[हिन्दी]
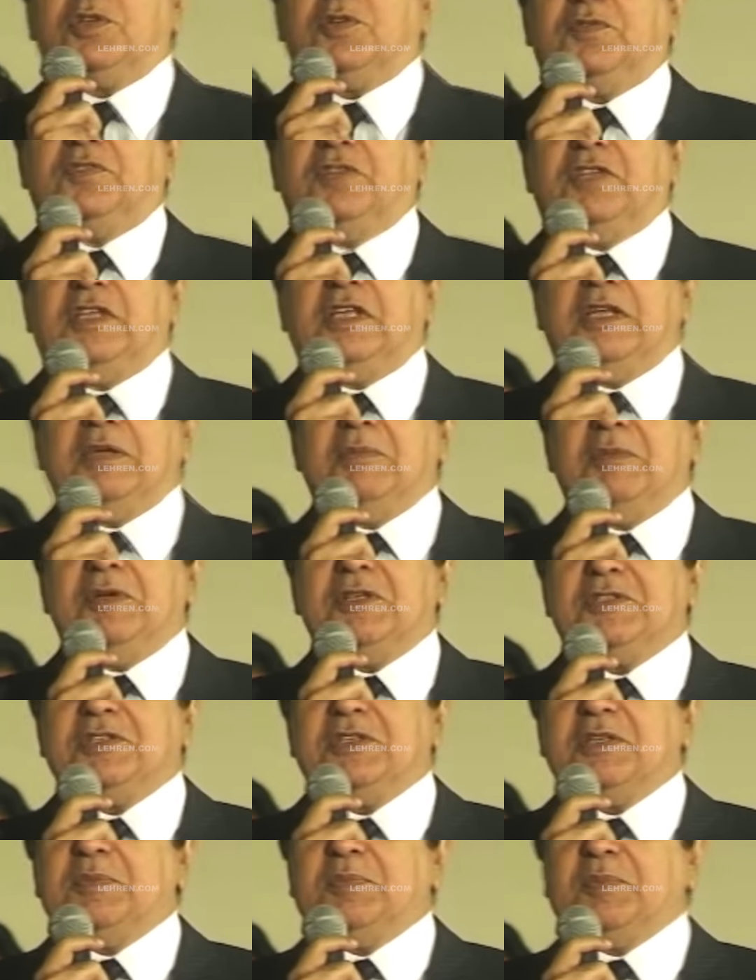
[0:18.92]
इस बारे
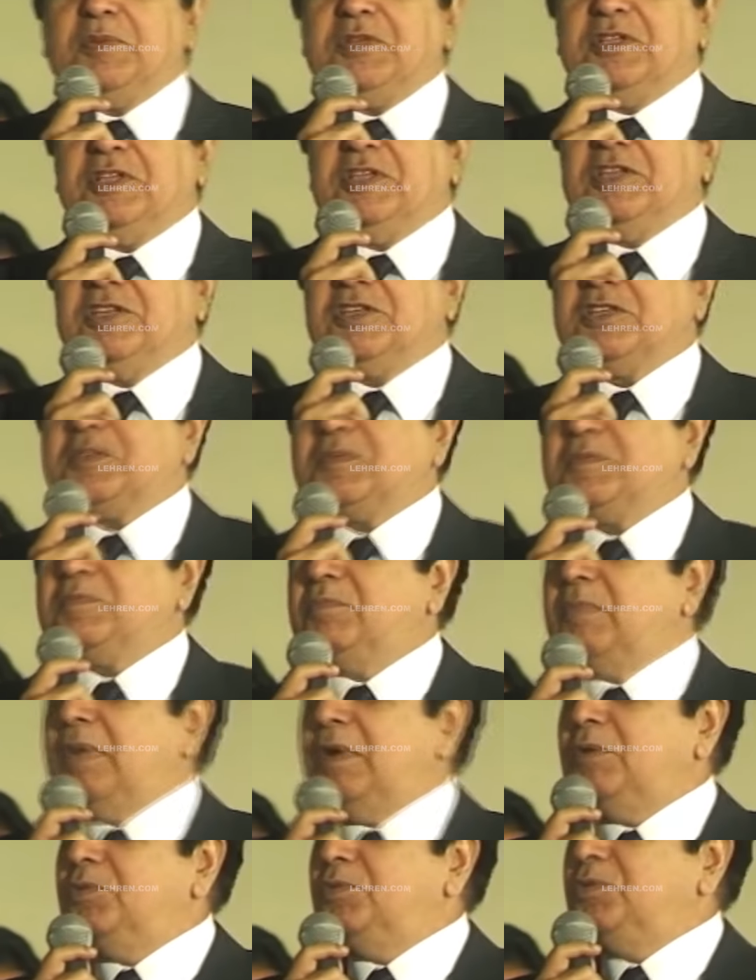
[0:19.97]
में कभी इन
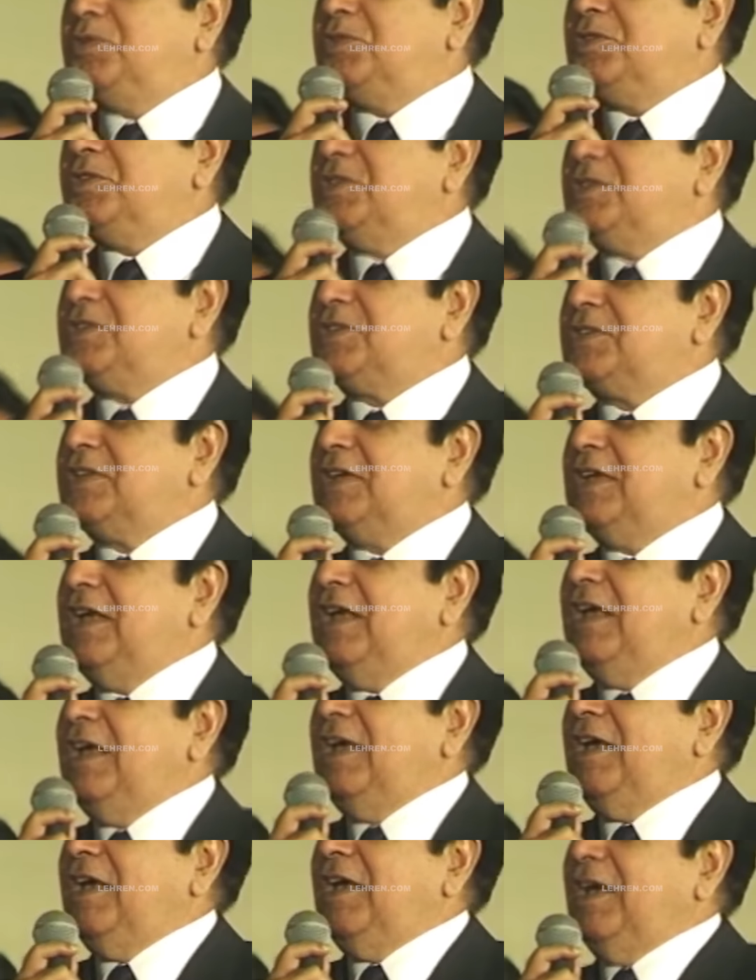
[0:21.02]
दोनों की ओर से
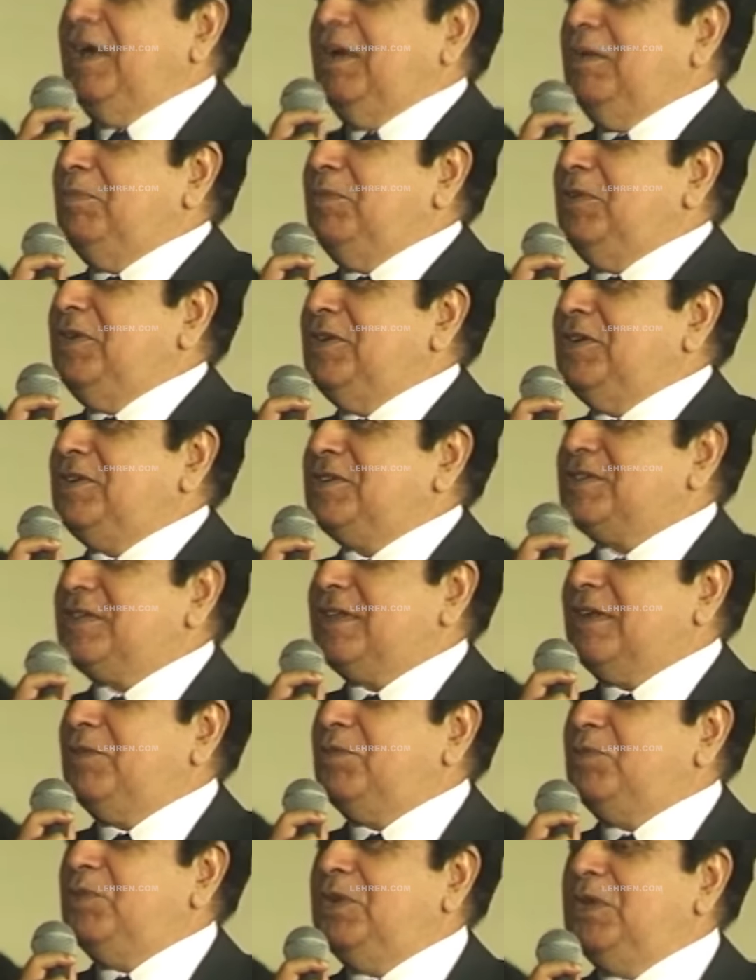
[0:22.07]
कोई रिएक्शन भी नहीं
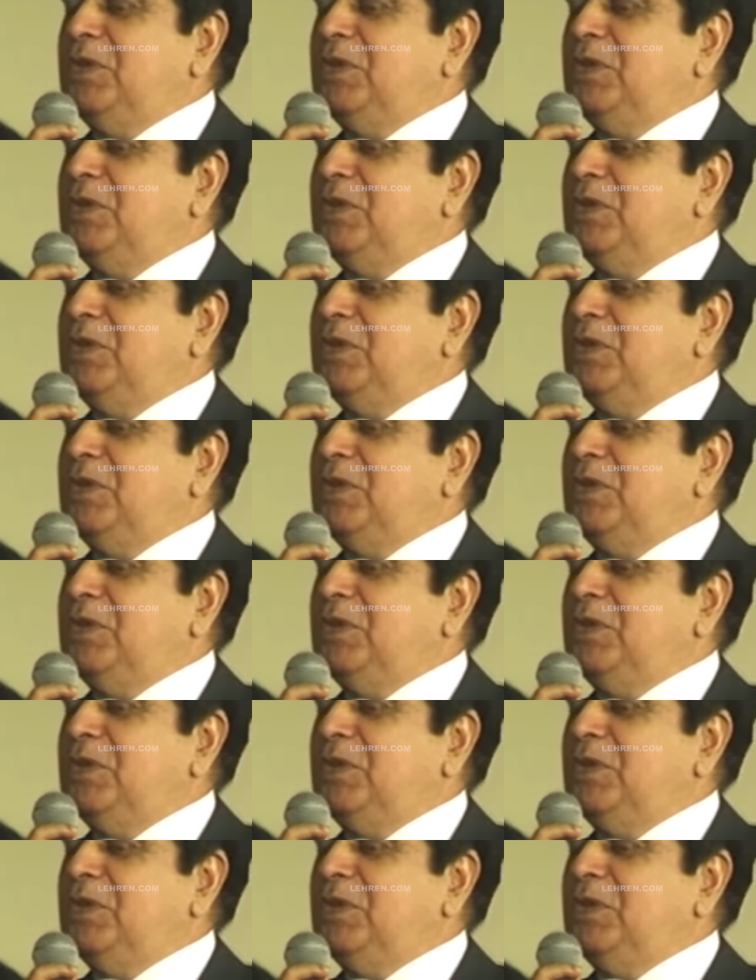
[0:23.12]
आया